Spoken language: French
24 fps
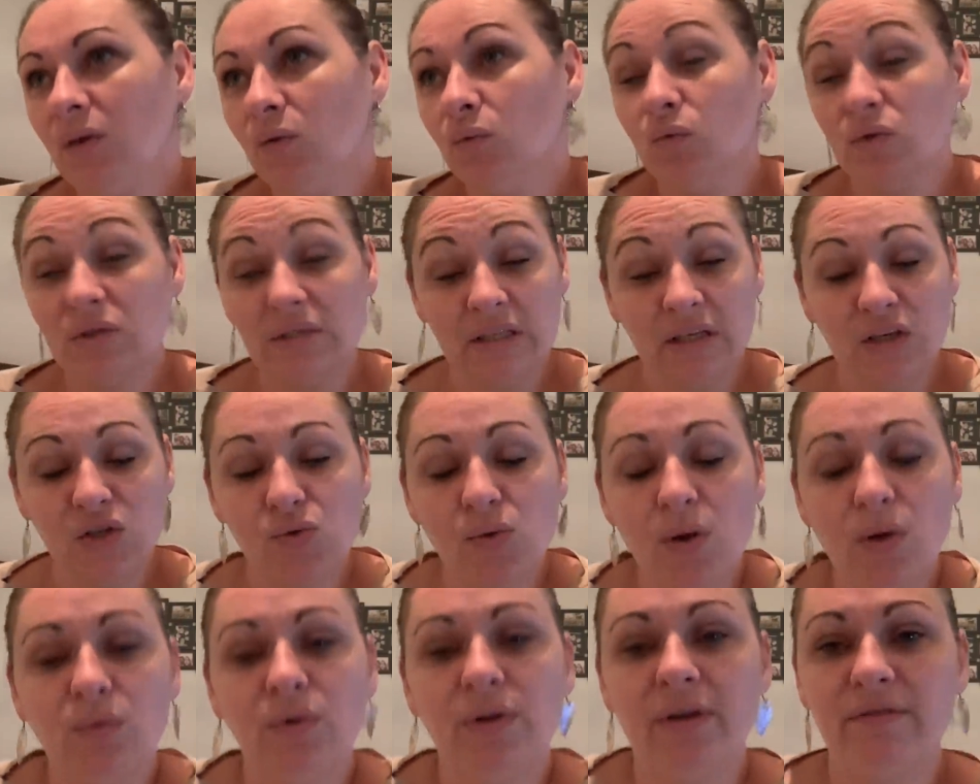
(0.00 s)
Donc, c'est un
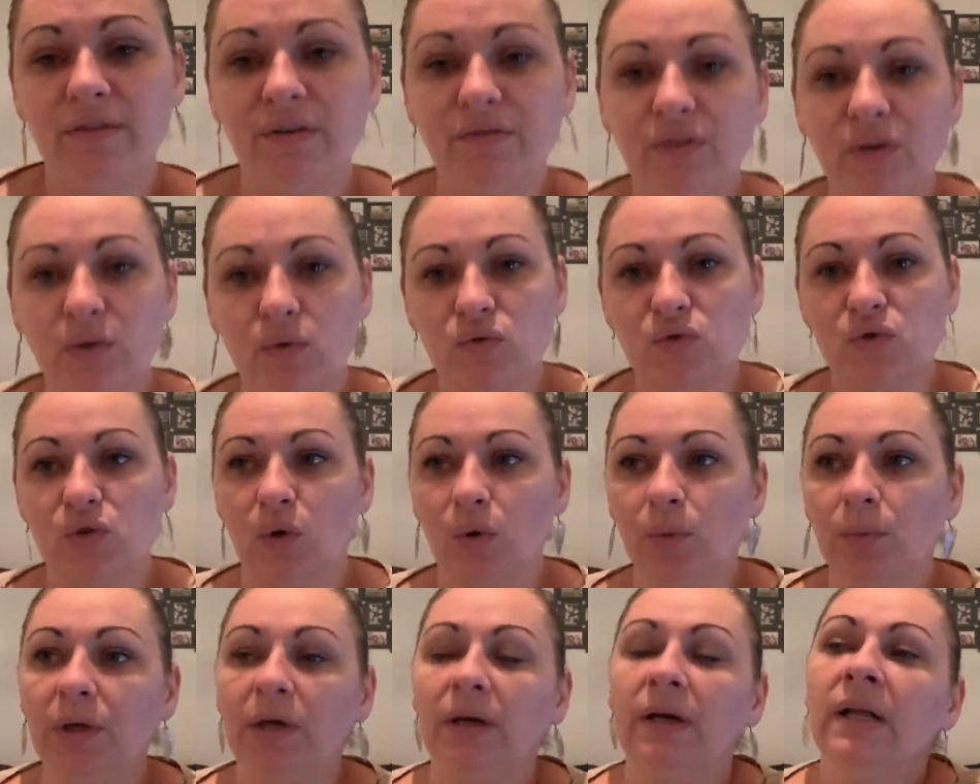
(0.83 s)
choix qu'on avait fait
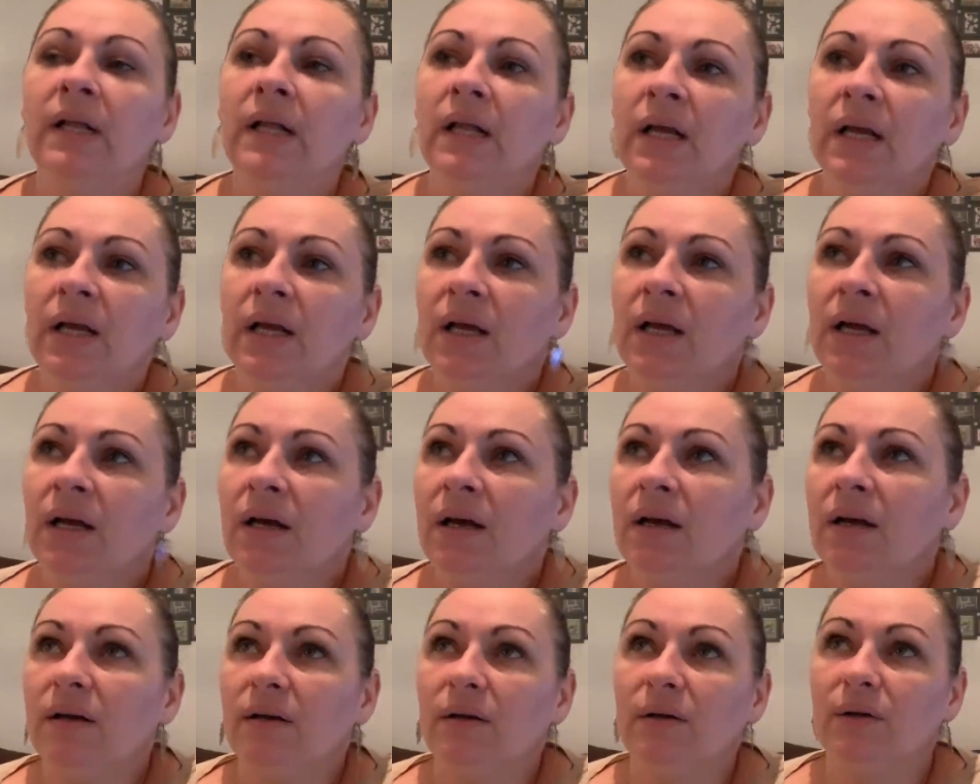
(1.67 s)
ensemble.
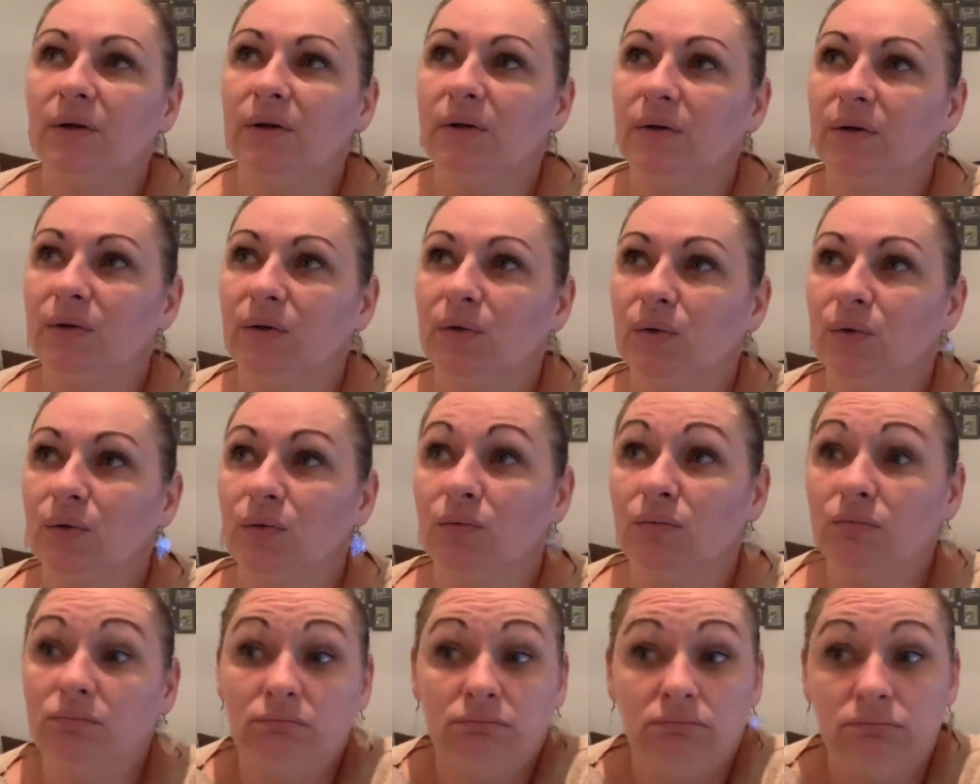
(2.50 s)
Euh,
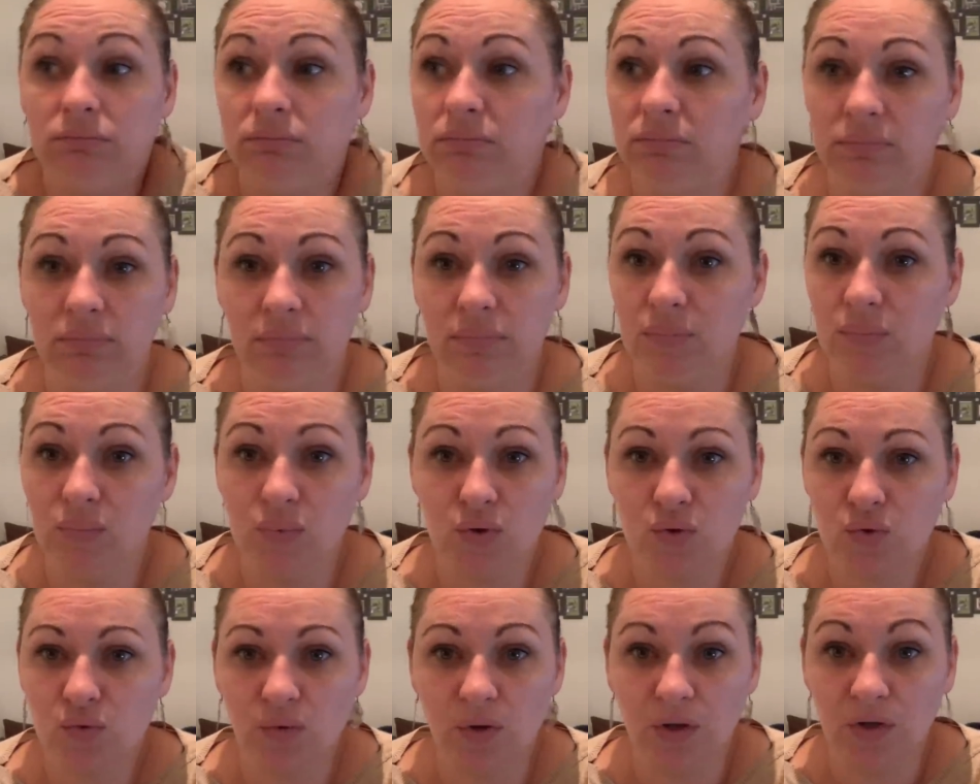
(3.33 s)

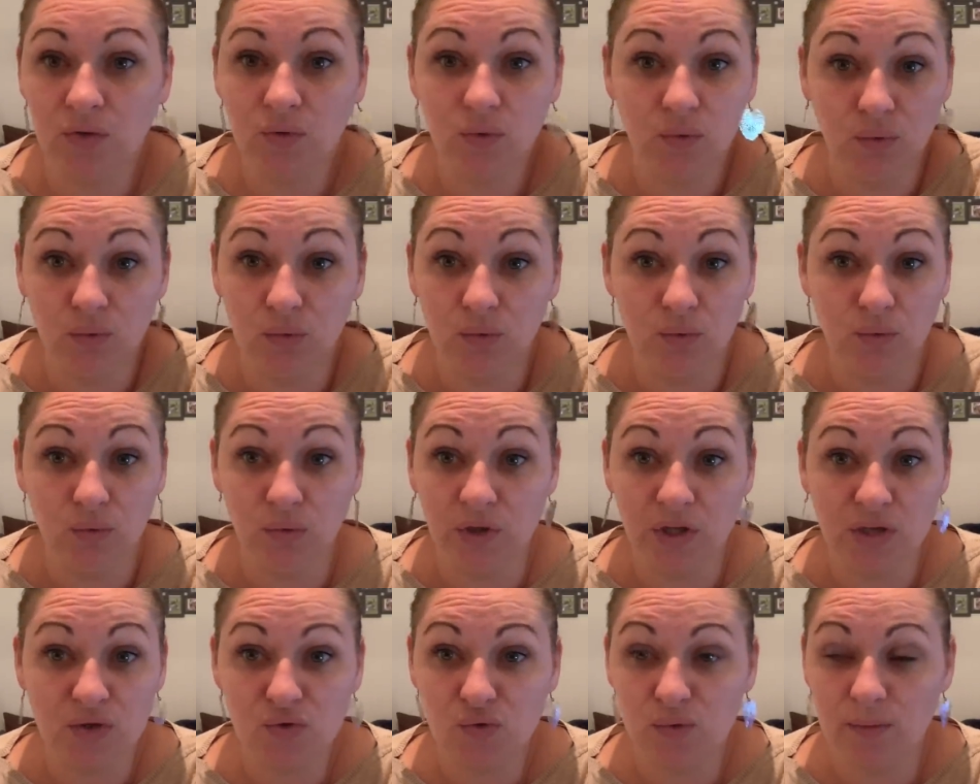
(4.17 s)
choix
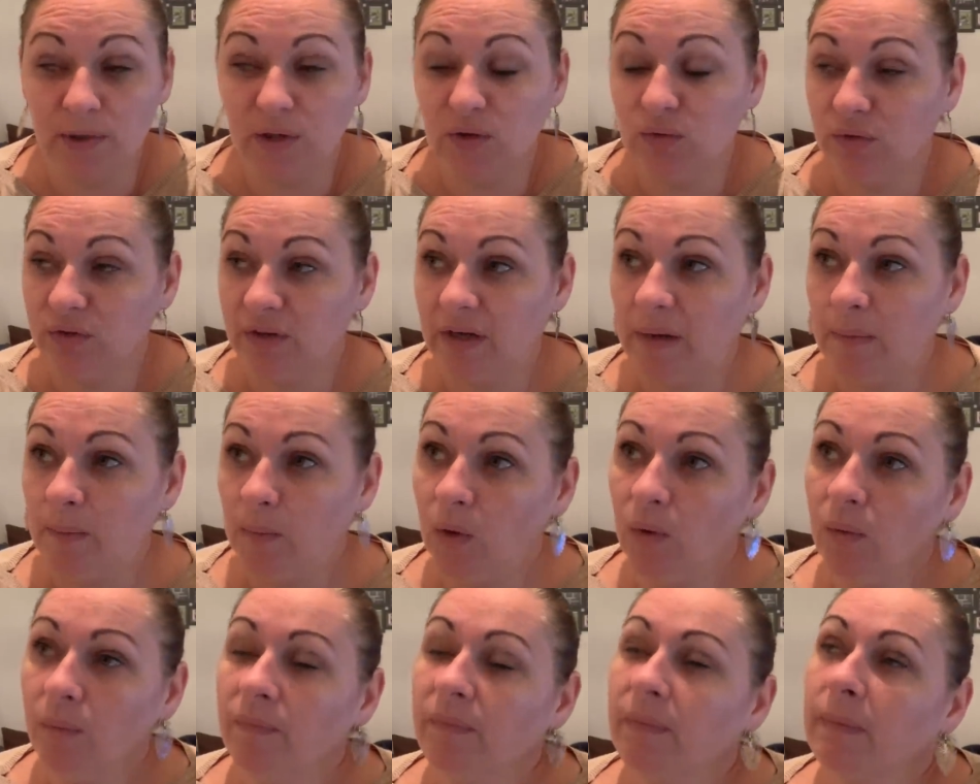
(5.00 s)
qu'on assumait
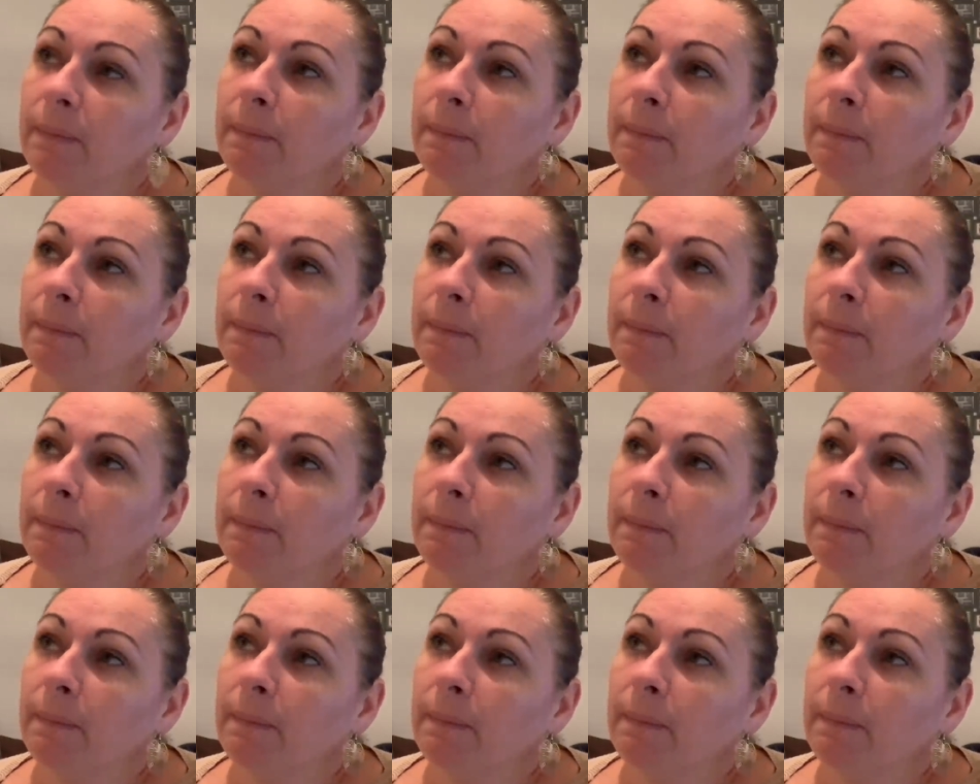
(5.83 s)
totalement.